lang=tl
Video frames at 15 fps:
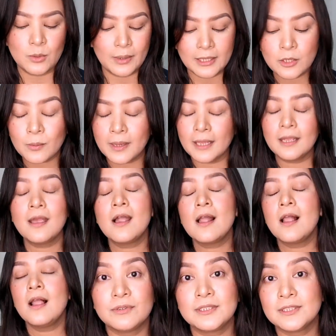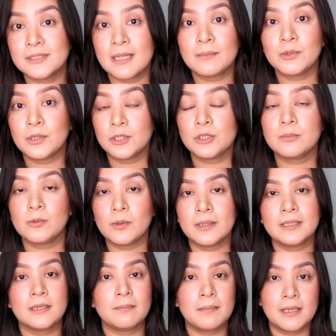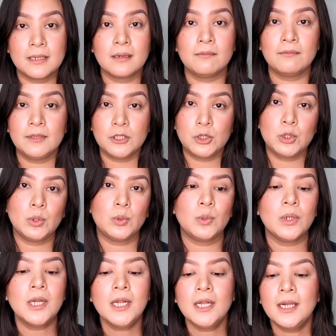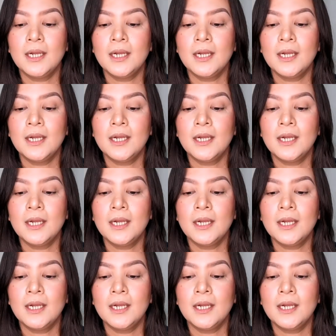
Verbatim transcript: So anyway, first time ko rin gumawa ng makeup video